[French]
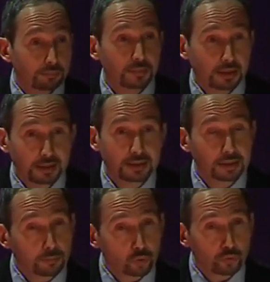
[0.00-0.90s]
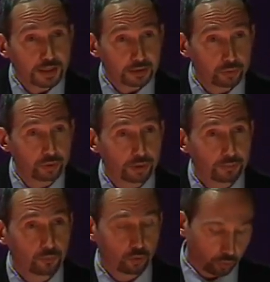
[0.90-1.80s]
et également l'ouverture,
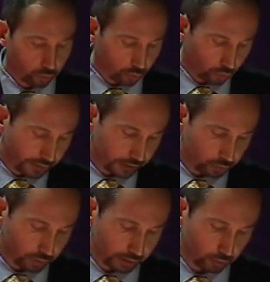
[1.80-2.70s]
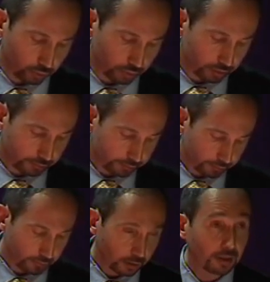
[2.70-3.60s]
l'ouverture à l'autre.
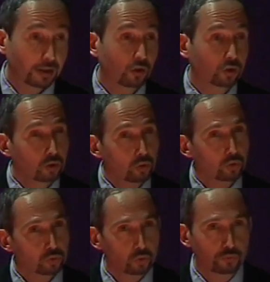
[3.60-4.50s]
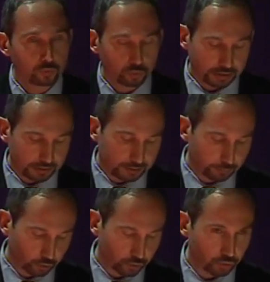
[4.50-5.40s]
Et là encore, on retrouve toutes les
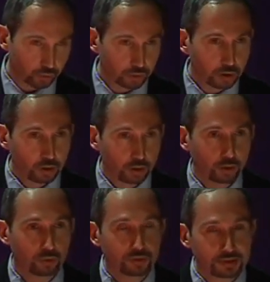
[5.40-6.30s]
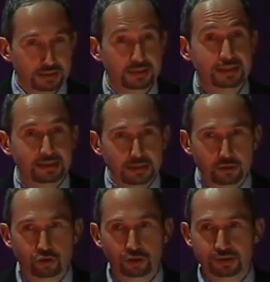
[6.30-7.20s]
dimensions euh, de cette
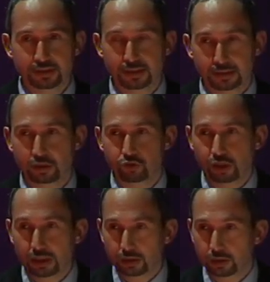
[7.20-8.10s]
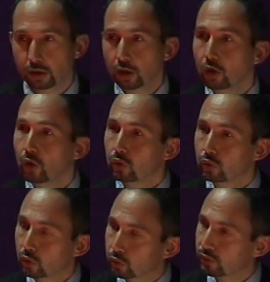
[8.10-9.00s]
intelligence stratégique
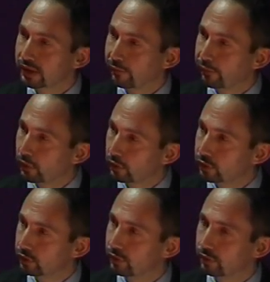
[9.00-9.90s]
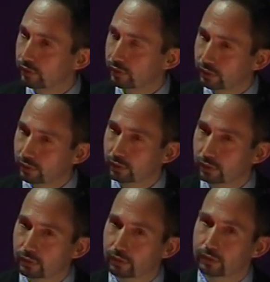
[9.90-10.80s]
dont on s'efforce
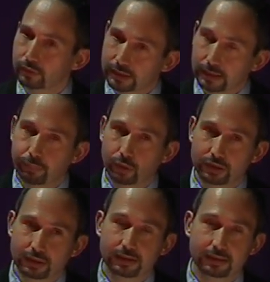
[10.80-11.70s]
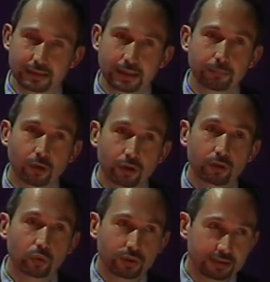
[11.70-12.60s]
euh, d'apporter des éléments
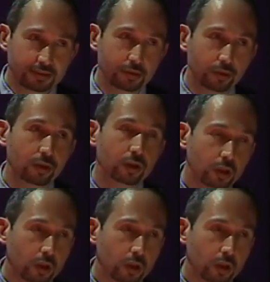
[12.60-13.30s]
aux décideurs.